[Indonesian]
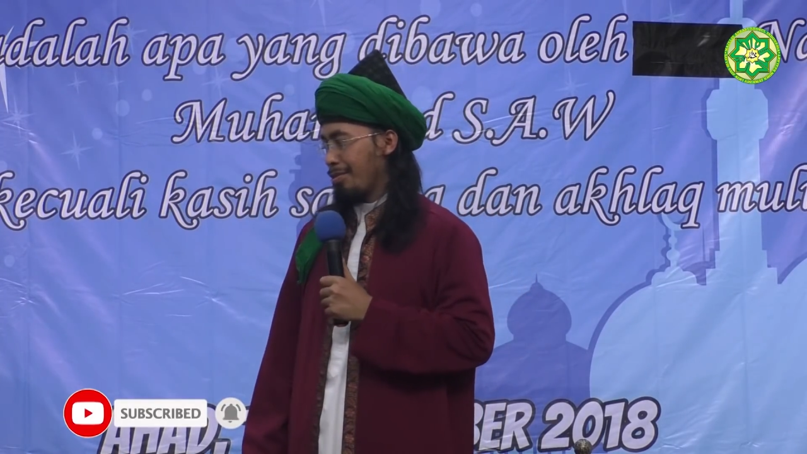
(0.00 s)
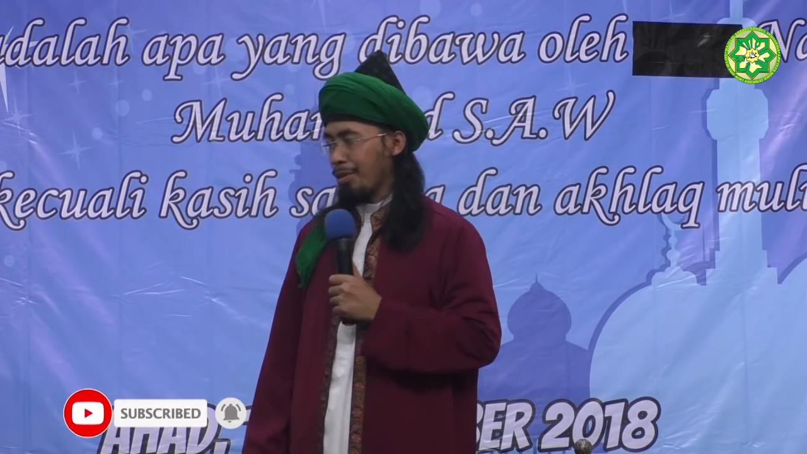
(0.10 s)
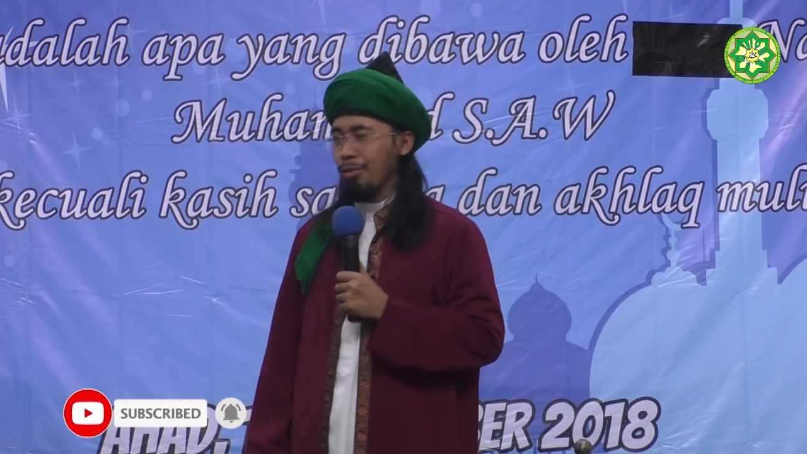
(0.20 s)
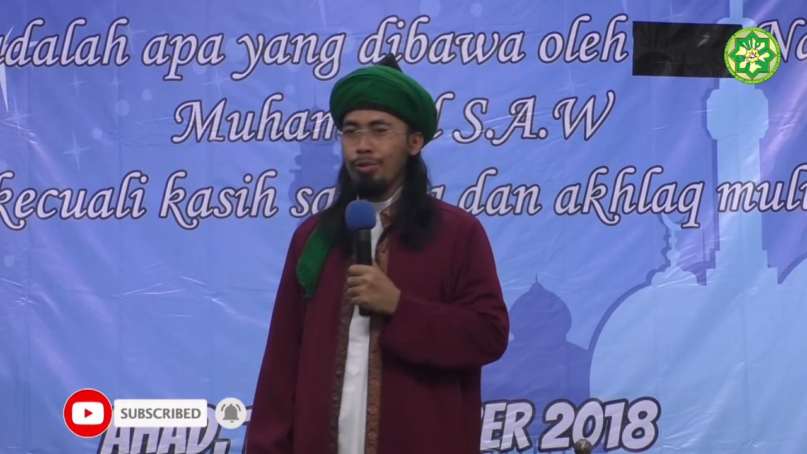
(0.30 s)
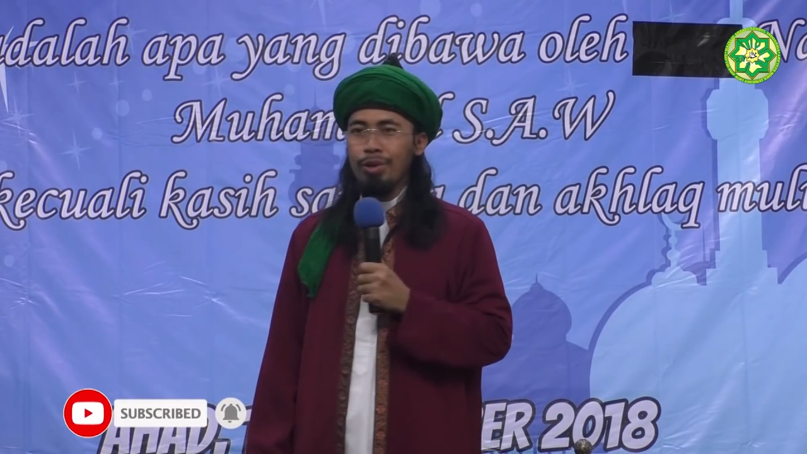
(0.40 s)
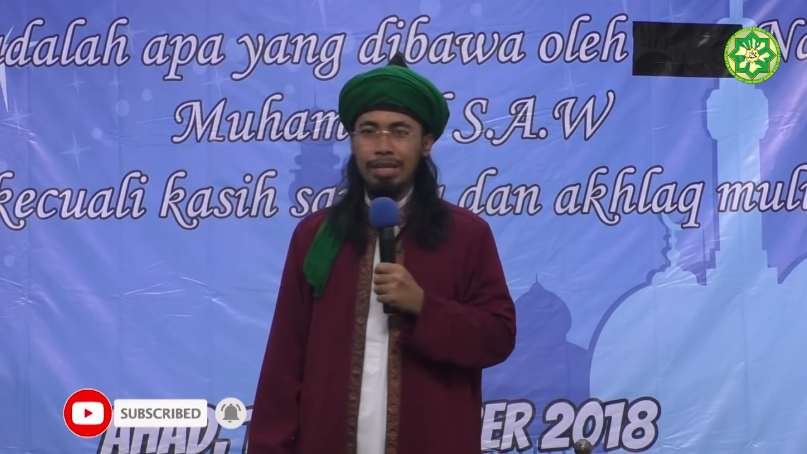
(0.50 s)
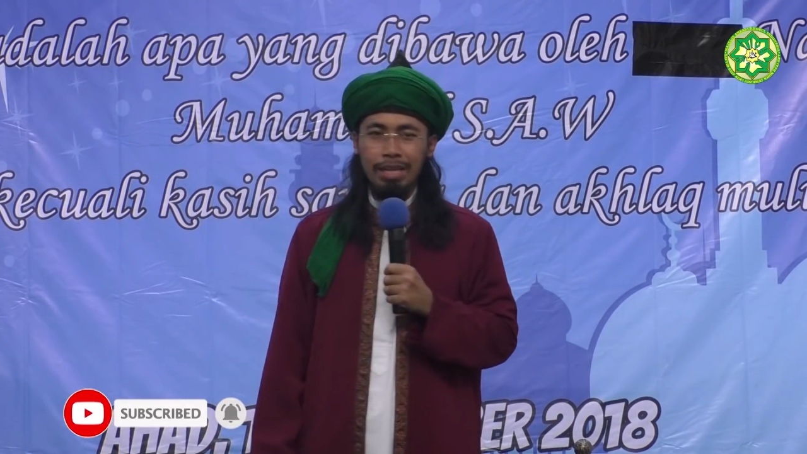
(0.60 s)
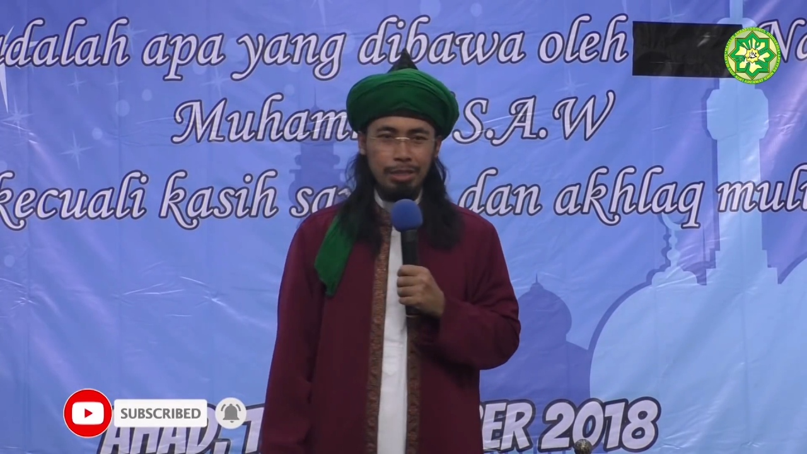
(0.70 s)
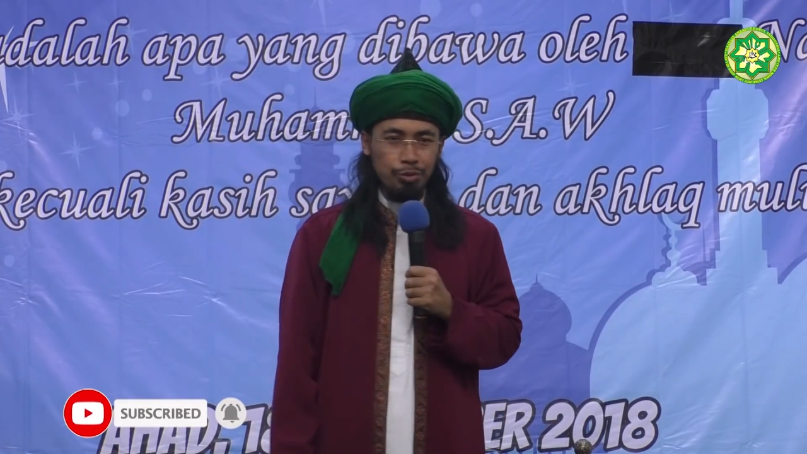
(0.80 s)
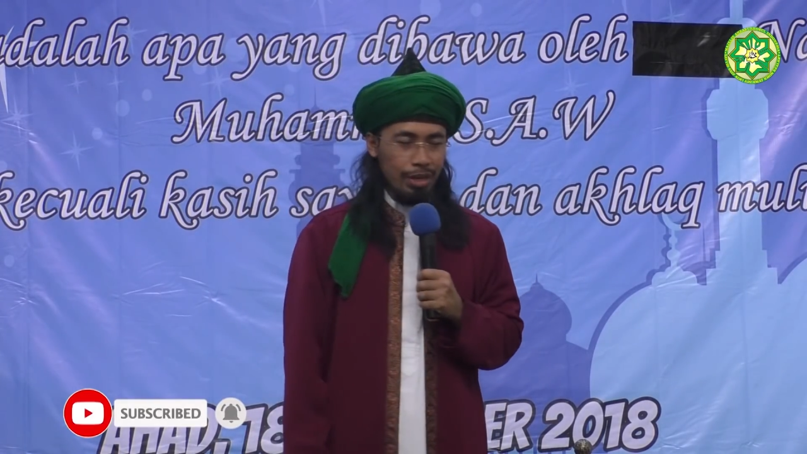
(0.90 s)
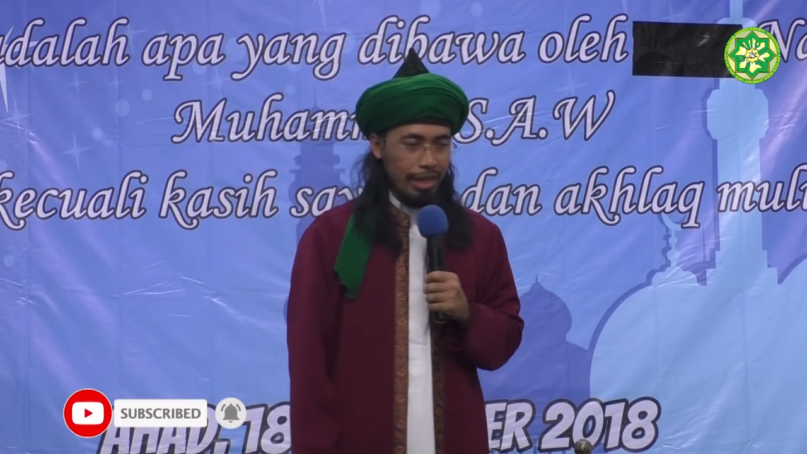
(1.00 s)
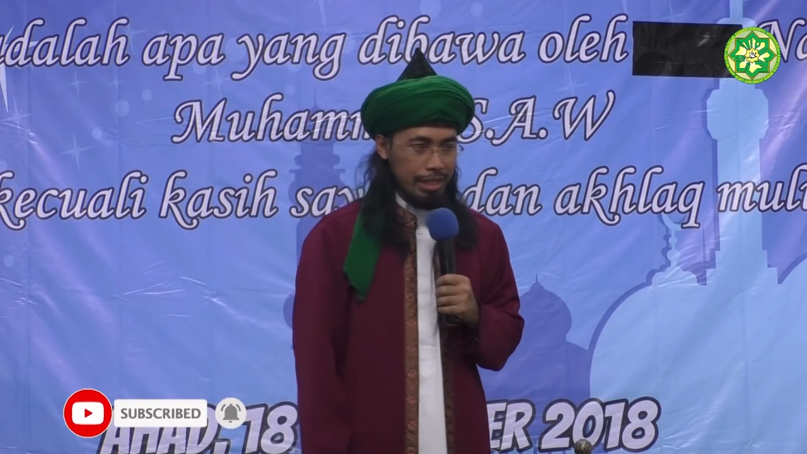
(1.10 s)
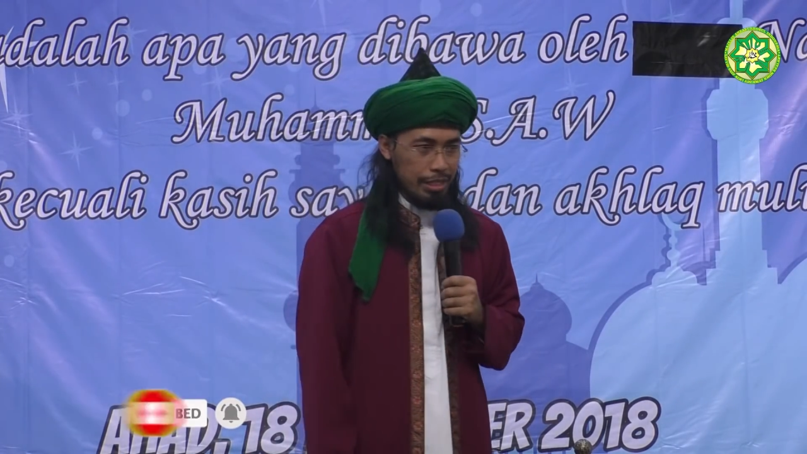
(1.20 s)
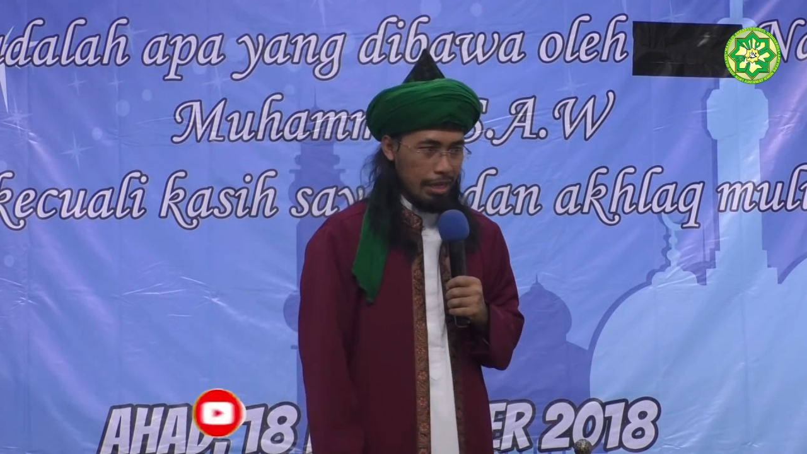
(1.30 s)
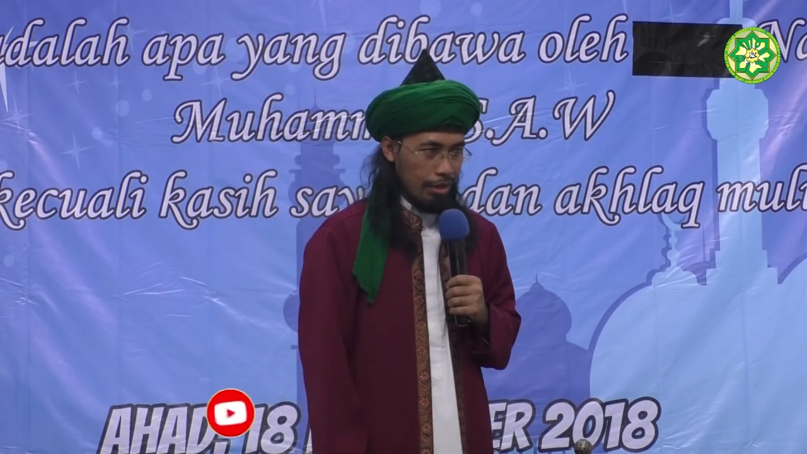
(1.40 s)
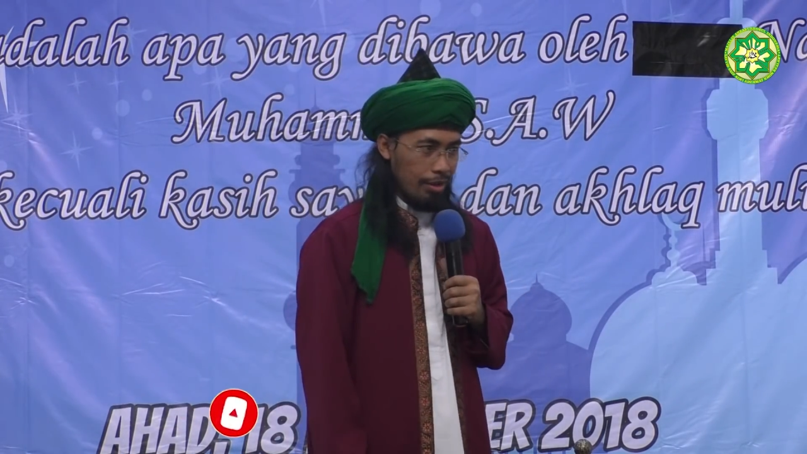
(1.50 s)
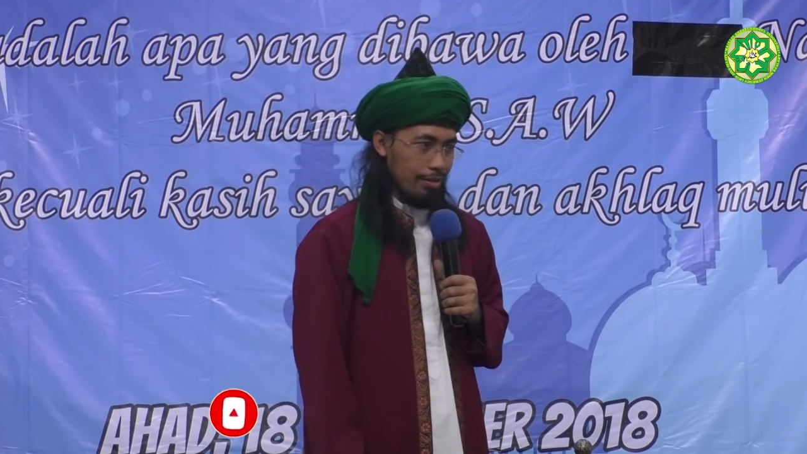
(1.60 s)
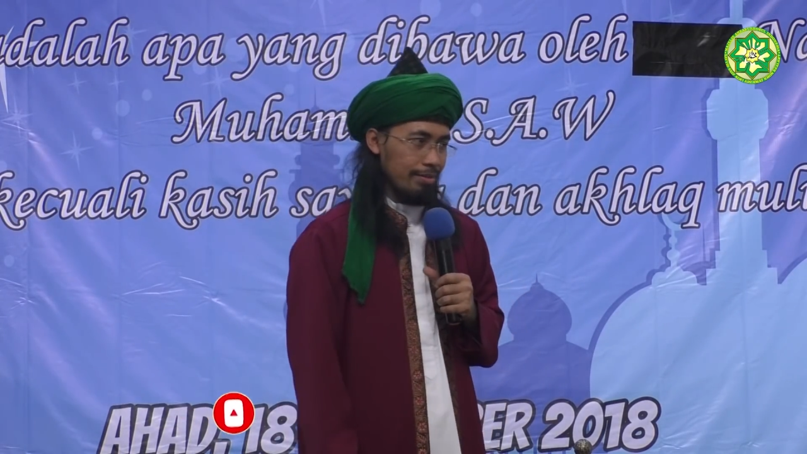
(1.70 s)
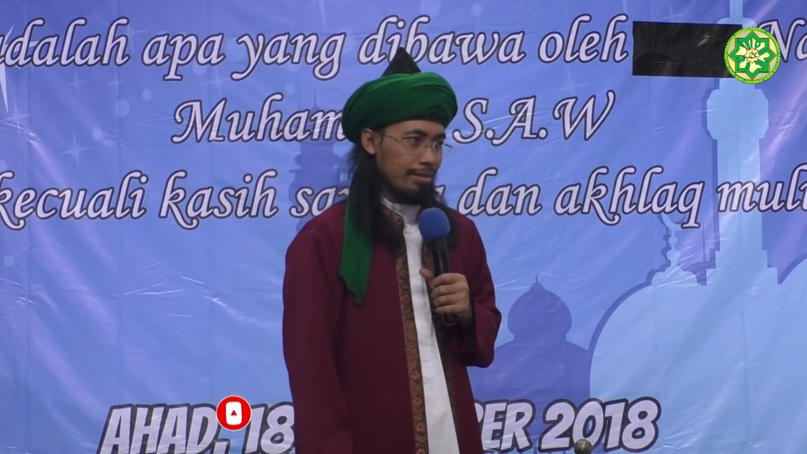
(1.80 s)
wa quduhan nas wal hijarah.